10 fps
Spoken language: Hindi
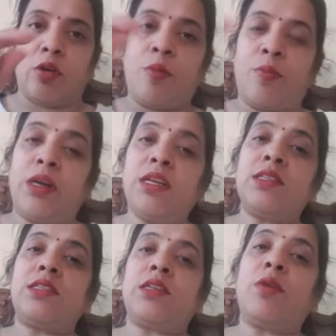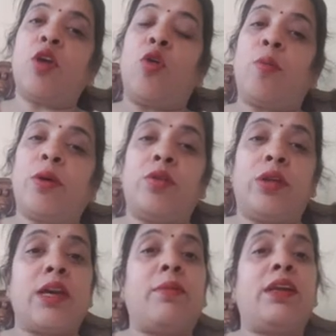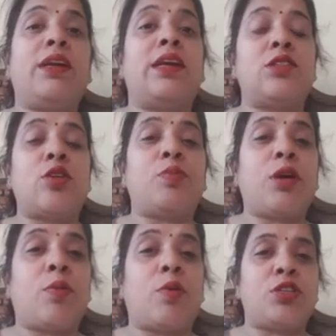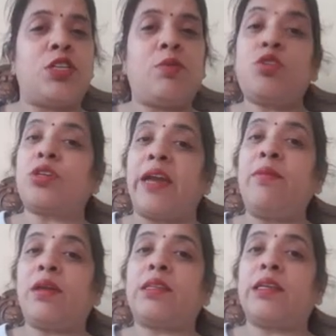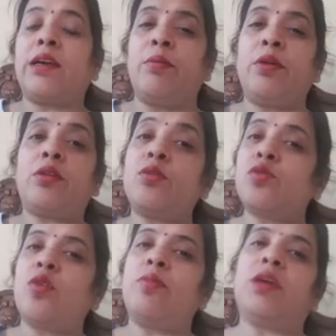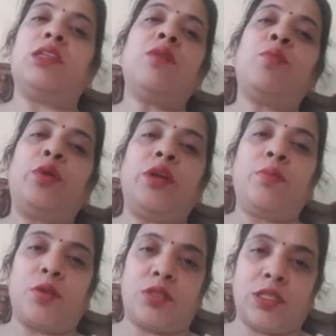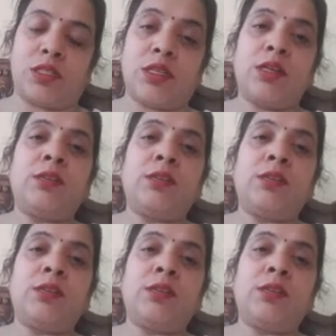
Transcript: ऑपरेटिंग सिस्टम के ओपन होने के हमारे डेस्कटॉप तक पहुंचने में जो टाइम लगता है कंप्यूटर को उसको हम कहते हैं बूटिंग प्रोसेस